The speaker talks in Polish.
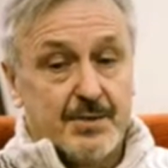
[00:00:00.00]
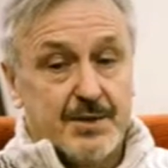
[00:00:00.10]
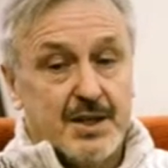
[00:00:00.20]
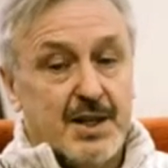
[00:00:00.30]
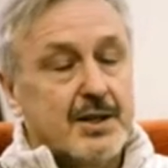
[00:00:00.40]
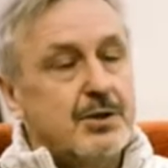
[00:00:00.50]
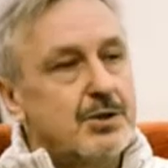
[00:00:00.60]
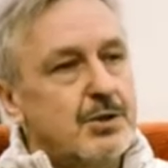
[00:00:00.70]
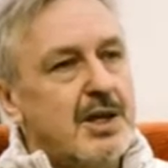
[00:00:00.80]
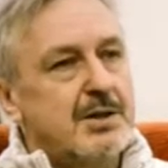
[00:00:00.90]
niedaleko
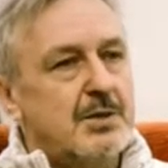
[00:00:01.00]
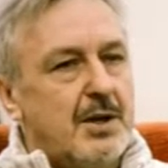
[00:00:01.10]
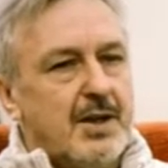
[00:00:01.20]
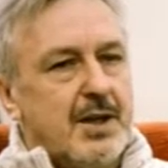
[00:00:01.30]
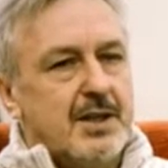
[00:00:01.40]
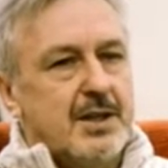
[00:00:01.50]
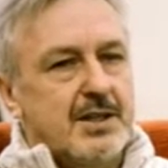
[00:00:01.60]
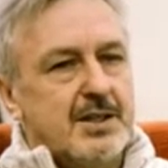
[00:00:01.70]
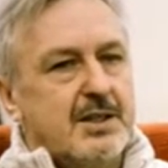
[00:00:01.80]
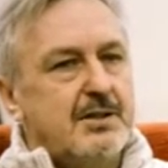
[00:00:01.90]
szukać, bo
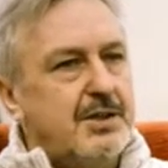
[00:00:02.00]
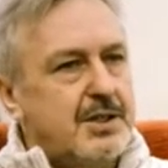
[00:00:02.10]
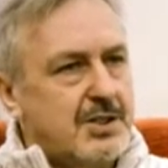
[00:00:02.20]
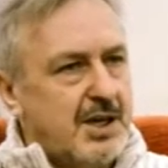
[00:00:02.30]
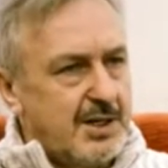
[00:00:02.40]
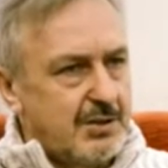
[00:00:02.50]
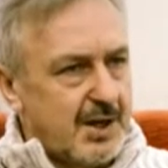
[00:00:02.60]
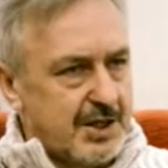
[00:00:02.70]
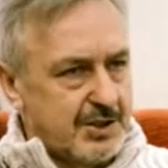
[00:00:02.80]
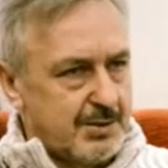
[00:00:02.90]
teraz, kiedy wyjeżdżają
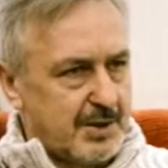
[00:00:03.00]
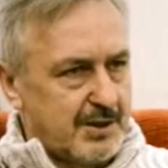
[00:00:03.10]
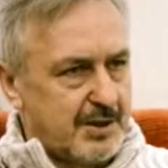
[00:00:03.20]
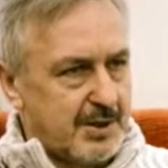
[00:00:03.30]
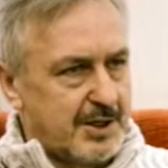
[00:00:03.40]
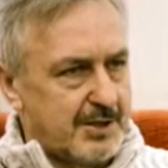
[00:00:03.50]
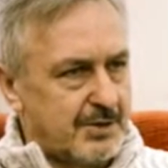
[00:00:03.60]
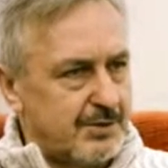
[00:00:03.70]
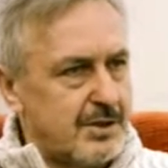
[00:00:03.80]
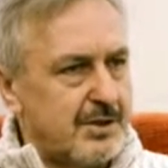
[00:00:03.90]
nasi prawda,
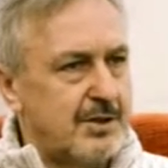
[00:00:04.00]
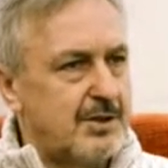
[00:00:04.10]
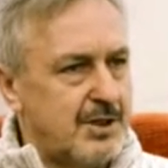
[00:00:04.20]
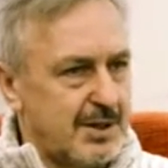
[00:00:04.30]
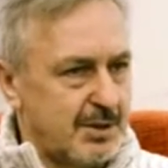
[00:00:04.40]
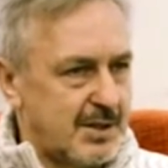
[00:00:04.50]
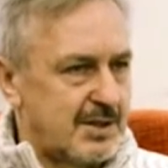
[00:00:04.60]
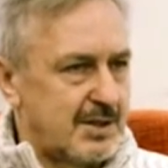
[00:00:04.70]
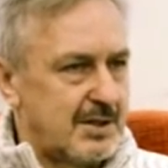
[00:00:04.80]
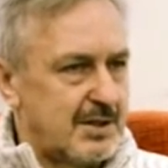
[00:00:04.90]
pracownicy do
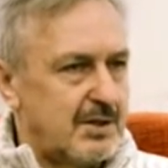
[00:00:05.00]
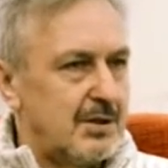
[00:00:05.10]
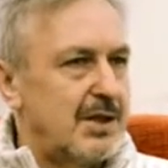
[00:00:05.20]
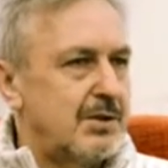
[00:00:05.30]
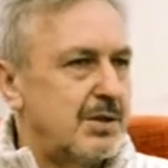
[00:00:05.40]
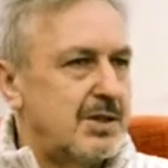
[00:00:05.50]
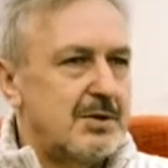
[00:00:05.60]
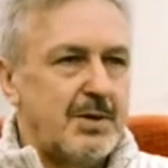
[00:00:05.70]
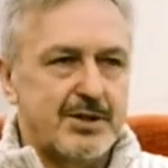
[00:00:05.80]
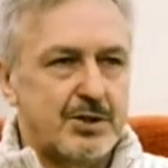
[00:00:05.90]
Niemiec, to okazuje się,
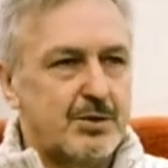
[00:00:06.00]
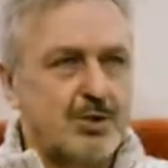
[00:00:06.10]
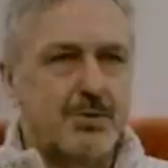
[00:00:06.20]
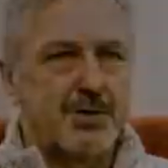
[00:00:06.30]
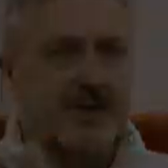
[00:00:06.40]
że bardzo szybko